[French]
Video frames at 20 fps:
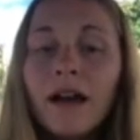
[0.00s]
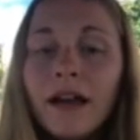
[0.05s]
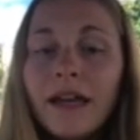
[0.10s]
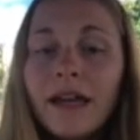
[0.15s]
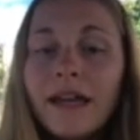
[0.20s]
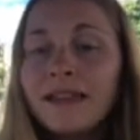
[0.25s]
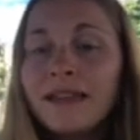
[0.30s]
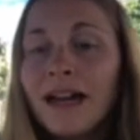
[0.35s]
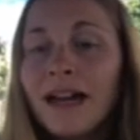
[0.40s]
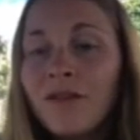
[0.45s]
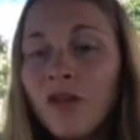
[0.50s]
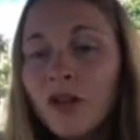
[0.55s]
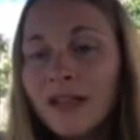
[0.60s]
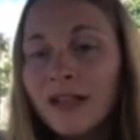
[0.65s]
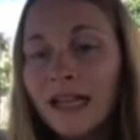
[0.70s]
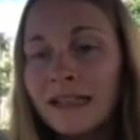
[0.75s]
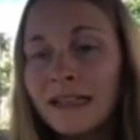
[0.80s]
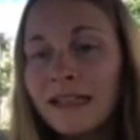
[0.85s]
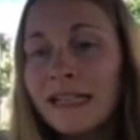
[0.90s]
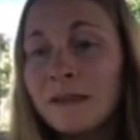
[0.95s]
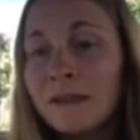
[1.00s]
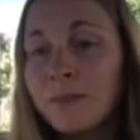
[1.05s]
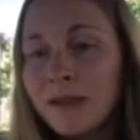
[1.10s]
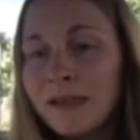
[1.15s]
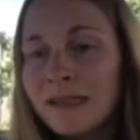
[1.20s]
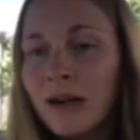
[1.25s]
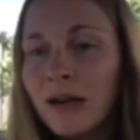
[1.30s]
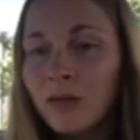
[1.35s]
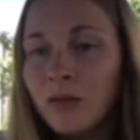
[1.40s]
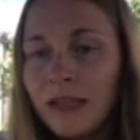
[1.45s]
et d'avoir une adresse
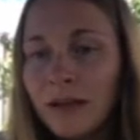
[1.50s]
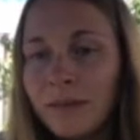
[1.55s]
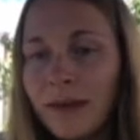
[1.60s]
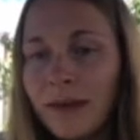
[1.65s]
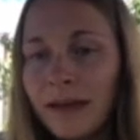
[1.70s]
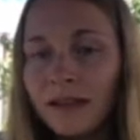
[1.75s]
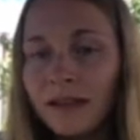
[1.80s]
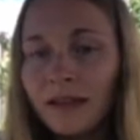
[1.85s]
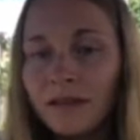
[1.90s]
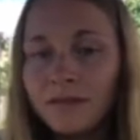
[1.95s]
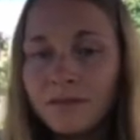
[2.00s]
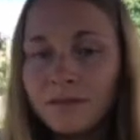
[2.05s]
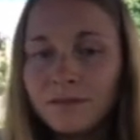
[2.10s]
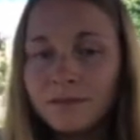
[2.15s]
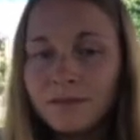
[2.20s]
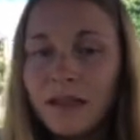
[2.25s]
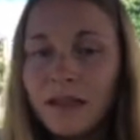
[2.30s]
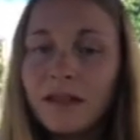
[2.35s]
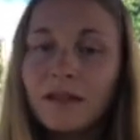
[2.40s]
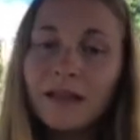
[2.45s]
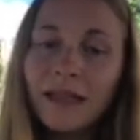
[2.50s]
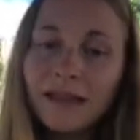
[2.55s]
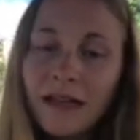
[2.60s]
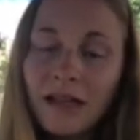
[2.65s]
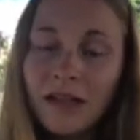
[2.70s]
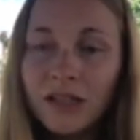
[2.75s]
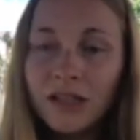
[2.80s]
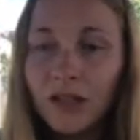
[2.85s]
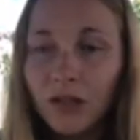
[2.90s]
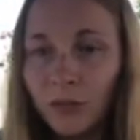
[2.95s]
postale au Québec, d'être
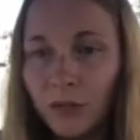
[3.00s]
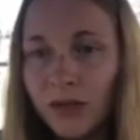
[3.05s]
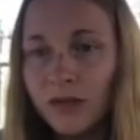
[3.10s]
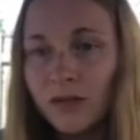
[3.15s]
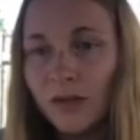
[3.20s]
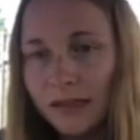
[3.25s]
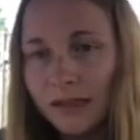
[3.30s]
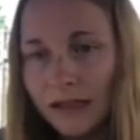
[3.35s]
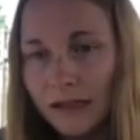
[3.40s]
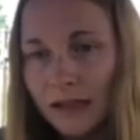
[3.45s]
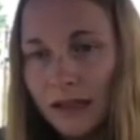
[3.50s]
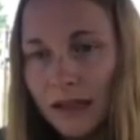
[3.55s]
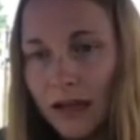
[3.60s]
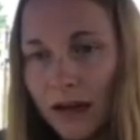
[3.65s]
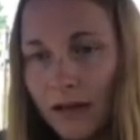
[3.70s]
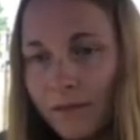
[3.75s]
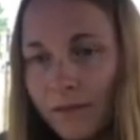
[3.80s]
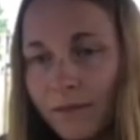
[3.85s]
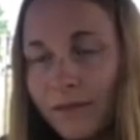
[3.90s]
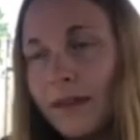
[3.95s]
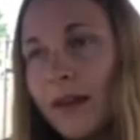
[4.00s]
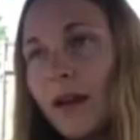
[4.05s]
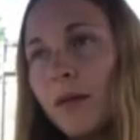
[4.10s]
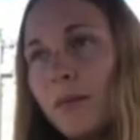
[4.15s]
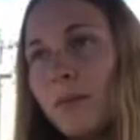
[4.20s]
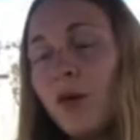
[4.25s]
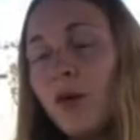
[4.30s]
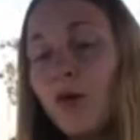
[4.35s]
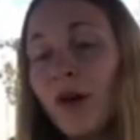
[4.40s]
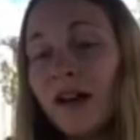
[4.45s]
âgé de moins de 65 ans.
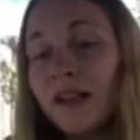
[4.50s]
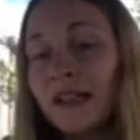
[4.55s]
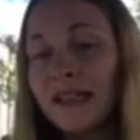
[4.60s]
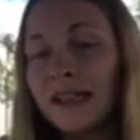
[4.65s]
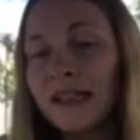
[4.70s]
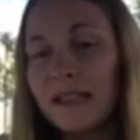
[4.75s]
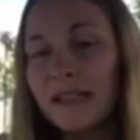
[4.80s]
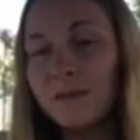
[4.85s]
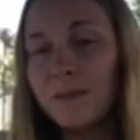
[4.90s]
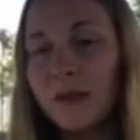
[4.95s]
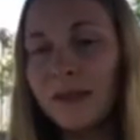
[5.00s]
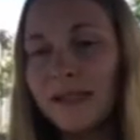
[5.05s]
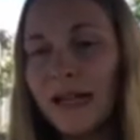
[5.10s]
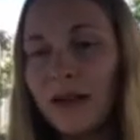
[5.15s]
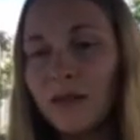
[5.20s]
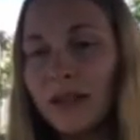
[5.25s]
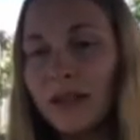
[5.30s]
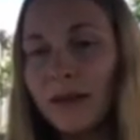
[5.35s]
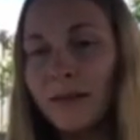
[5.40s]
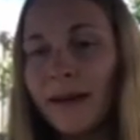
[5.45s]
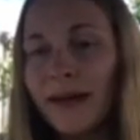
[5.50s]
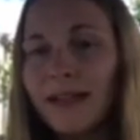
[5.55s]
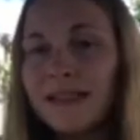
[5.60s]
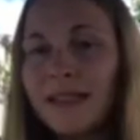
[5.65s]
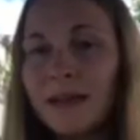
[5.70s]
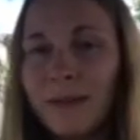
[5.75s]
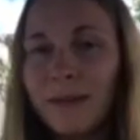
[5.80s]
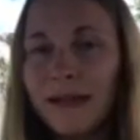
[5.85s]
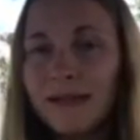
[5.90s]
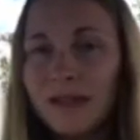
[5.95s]
Pourquoi une adresse postale au Québec?
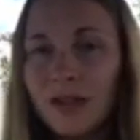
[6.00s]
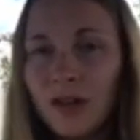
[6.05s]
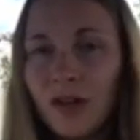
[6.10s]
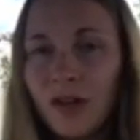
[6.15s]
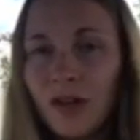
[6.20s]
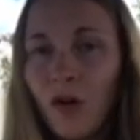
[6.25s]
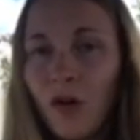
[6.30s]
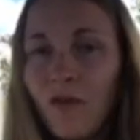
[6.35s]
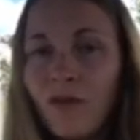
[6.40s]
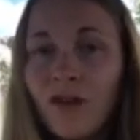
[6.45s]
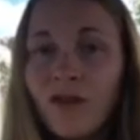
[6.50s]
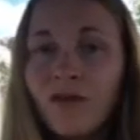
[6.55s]
C'est parce qu'on va